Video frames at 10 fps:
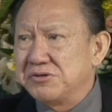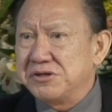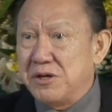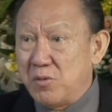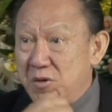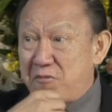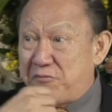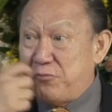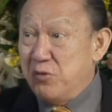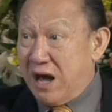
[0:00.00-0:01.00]
是呢，我要
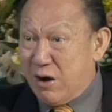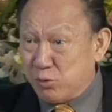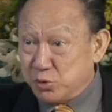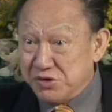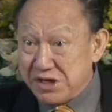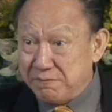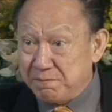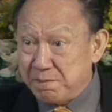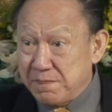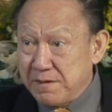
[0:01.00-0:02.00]
付了好多钱，
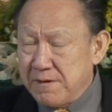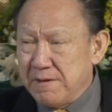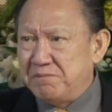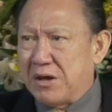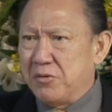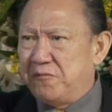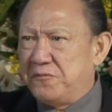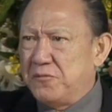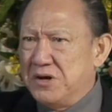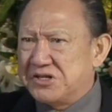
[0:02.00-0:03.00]
然后
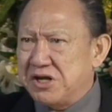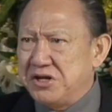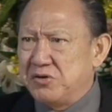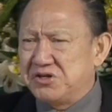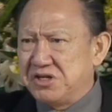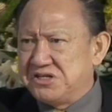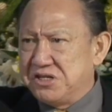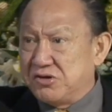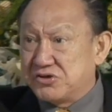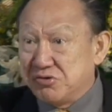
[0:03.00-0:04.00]
付了钱，又要进
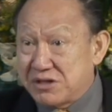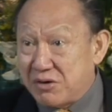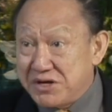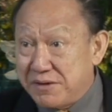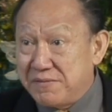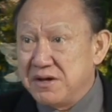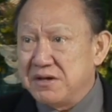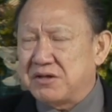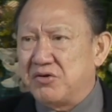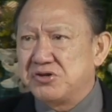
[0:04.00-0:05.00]
进到修道院，
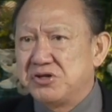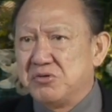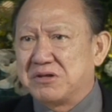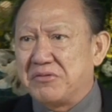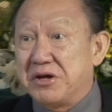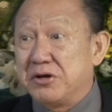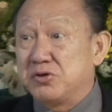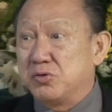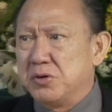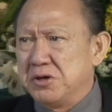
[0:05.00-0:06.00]
到了修道院呢
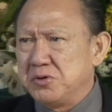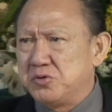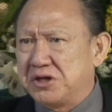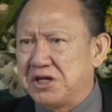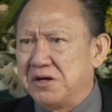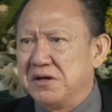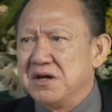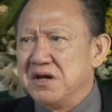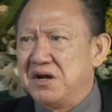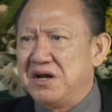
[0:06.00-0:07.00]
就决定
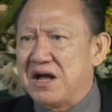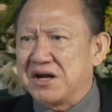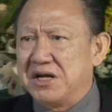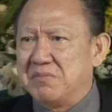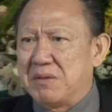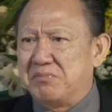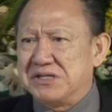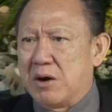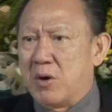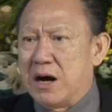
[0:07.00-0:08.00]
两个礼拜不
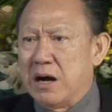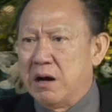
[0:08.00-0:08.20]
讲话，